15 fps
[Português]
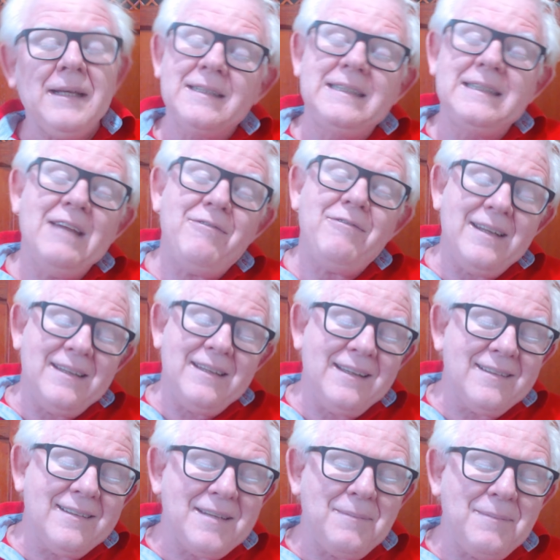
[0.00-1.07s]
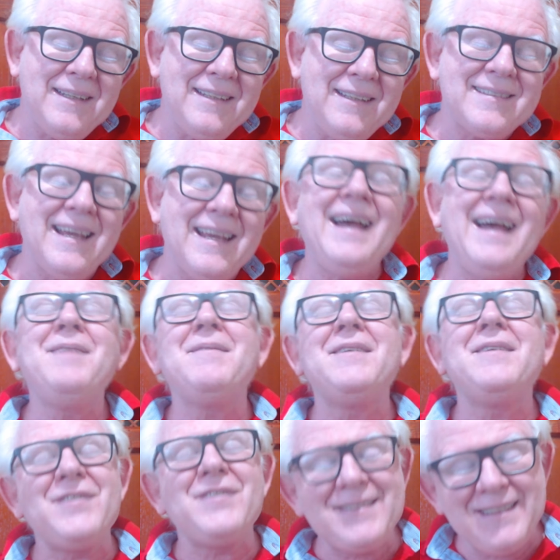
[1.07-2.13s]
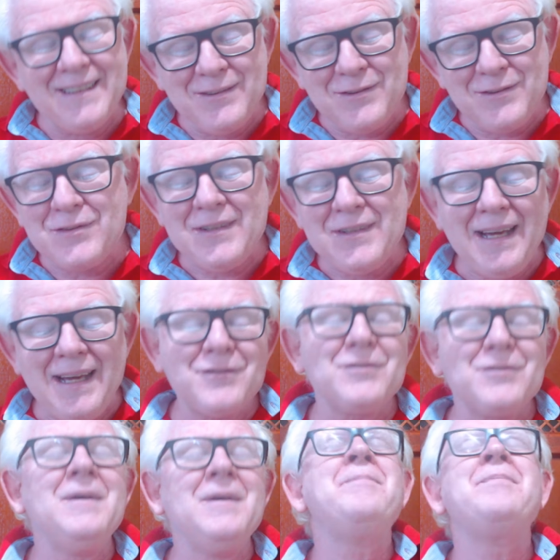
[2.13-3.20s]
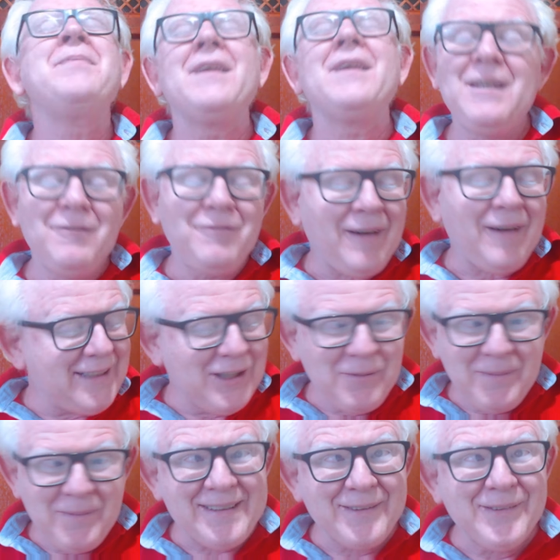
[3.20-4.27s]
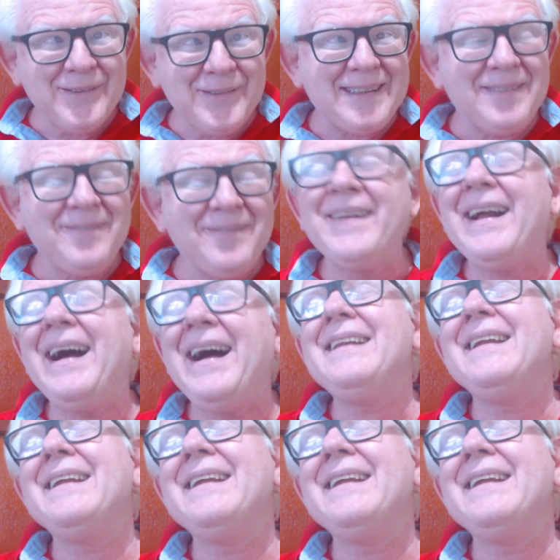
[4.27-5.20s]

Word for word: deveria ser minissérie, mas fez tanto sucesso que vai ter uma segunda temporada,